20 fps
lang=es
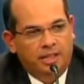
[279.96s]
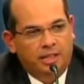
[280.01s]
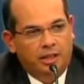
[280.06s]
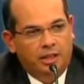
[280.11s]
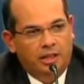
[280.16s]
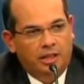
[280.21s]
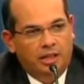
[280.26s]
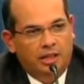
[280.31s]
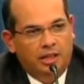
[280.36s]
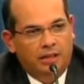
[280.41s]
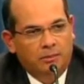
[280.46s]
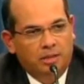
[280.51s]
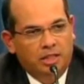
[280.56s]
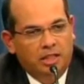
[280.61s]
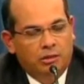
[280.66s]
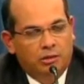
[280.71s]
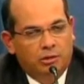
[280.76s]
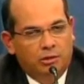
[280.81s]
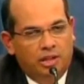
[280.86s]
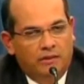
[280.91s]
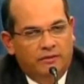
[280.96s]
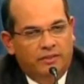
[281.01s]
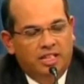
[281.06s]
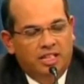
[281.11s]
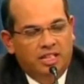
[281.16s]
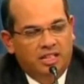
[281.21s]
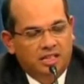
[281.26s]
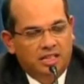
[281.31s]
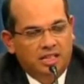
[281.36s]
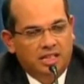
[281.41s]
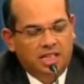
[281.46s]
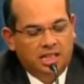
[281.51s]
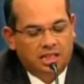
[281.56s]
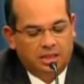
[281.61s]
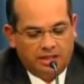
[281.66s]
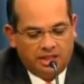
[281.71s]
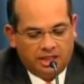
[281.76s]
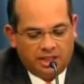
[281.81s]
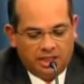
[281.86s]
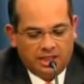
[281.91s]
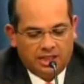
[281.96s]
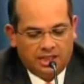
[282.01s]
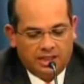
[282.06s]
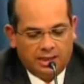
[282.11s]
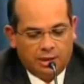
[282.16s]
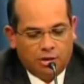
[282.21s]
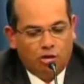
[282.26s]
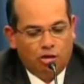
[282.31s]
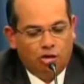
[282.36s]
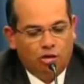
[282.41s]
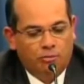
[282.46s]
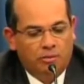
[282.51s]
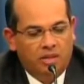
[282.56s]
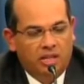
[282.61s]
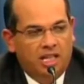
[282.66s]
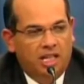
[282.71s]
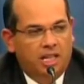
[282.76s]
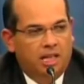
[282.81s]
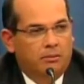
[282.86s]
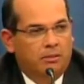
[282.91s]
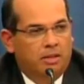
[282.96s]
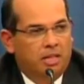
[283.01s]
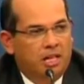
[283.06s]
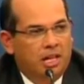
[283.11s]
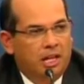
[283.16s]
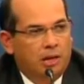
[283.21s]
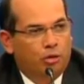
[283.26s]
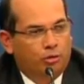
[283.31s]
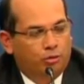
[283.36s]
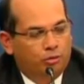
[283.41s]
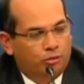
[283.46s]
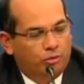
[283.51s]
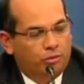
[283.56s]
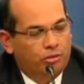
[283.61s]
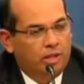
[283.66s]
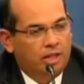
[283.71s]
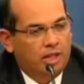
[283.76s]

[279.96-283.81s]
de ministros de finanzas que se va a realizar en Colombia en el mes de agosto.